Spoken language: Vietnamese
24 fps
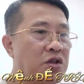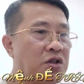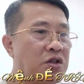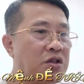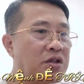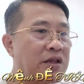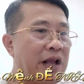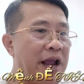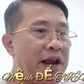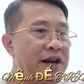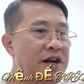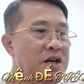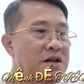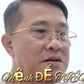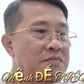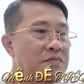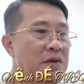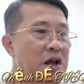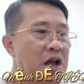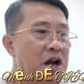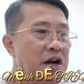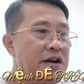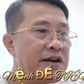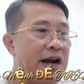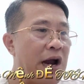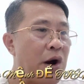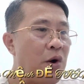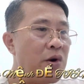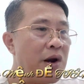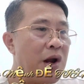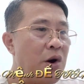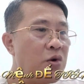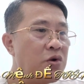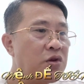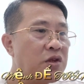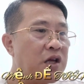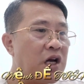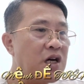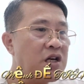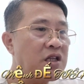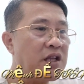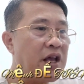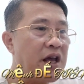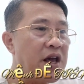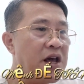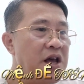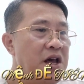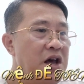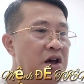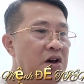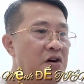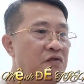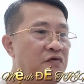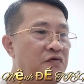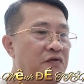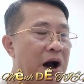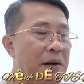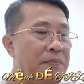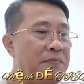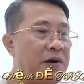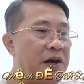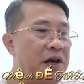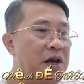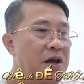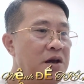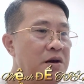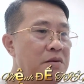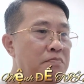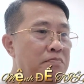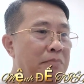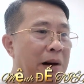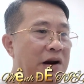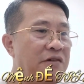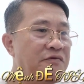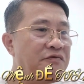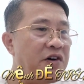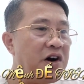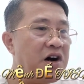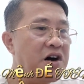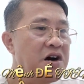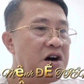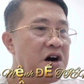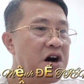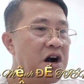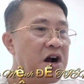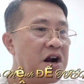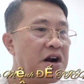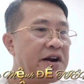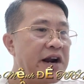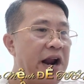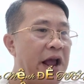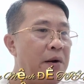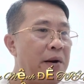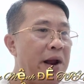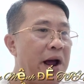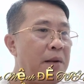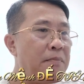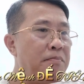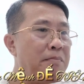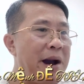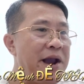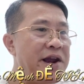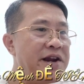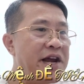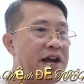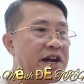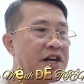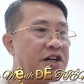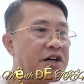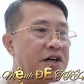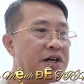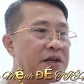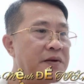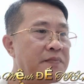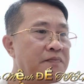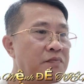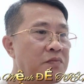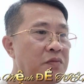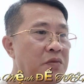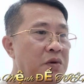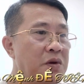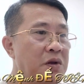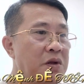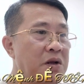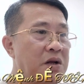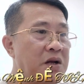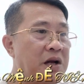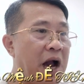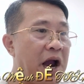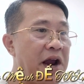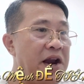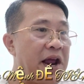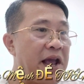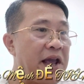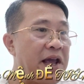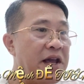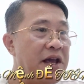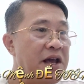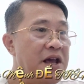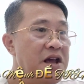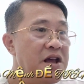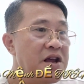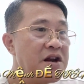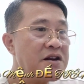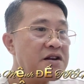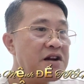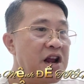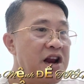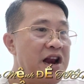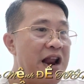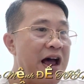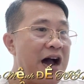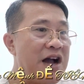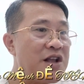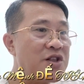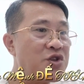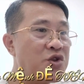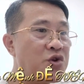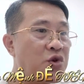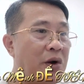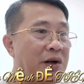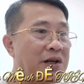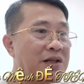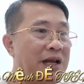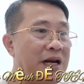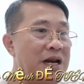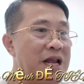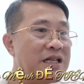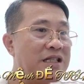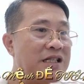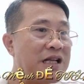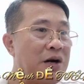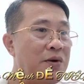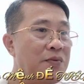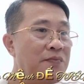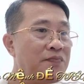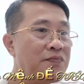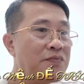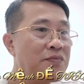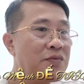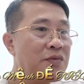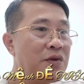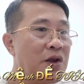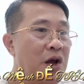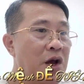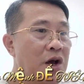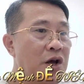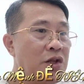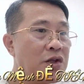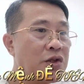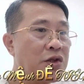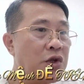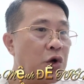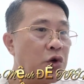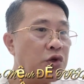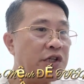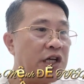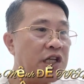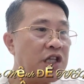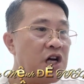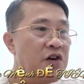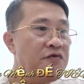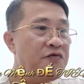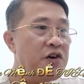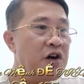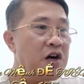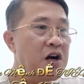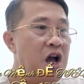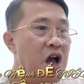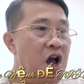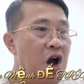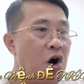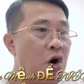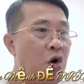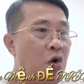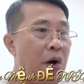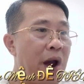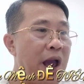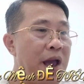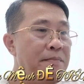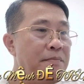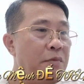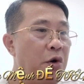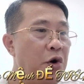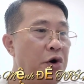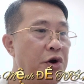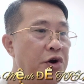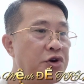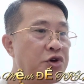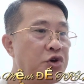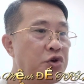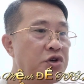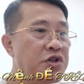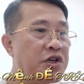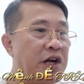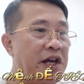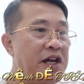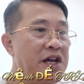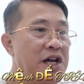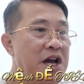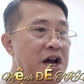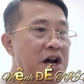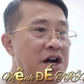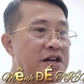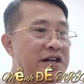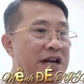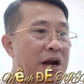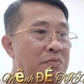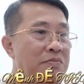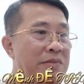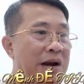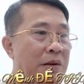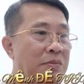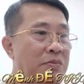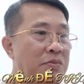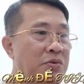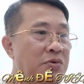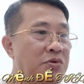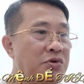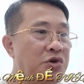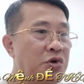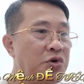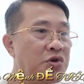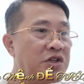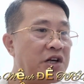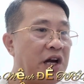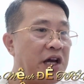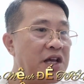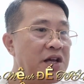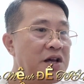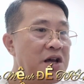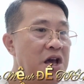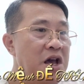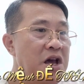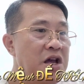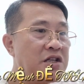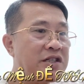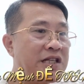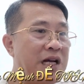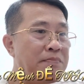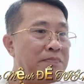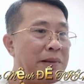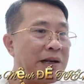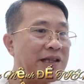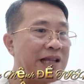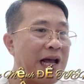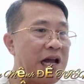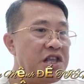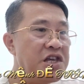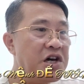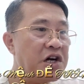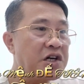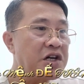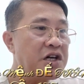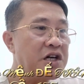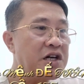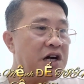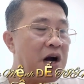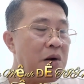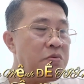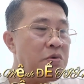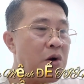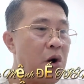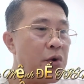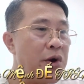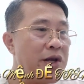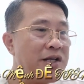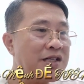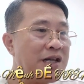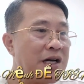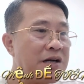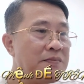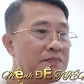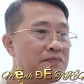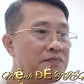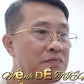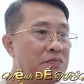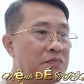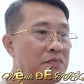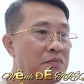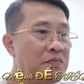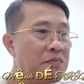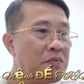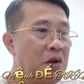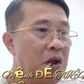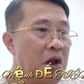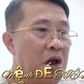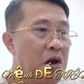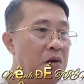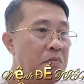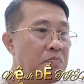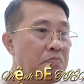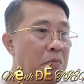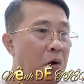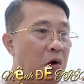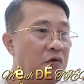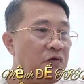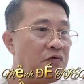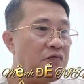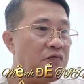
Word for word: tay đứt, đầu lâu thân thể, pháp khí, mảnh vỡ, đều là bay đầy trời. Cái này, đây là chuẩn thánh hay sao? Tô sĩ tứ phương, khỏe môi run rẩy, trong lòng run rẩy, sắc mặt tái nhợt, không còn huyết sắc. Một